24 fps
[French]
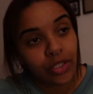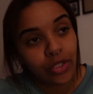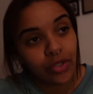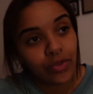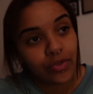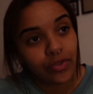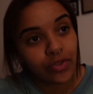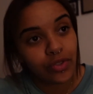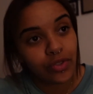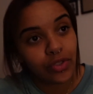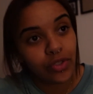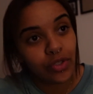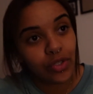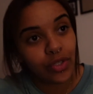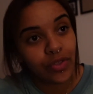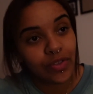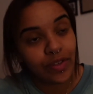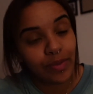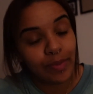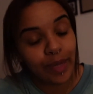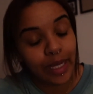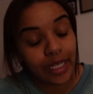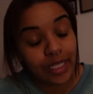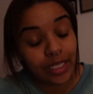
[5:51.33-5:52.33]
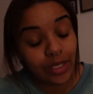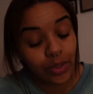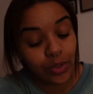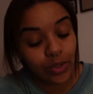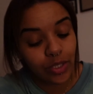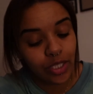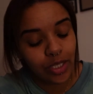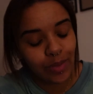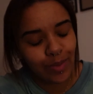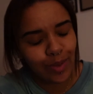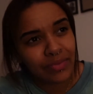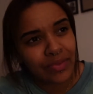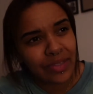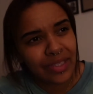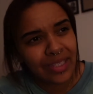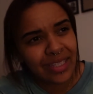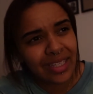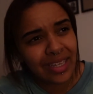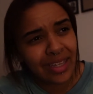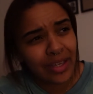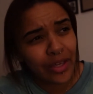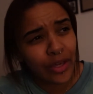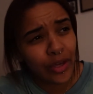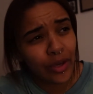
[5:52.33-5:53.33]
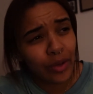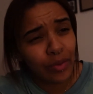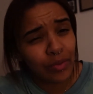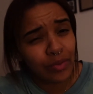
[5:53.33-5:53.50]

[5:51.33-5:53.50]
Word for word: Sauf que je devais partir de chez moi 5h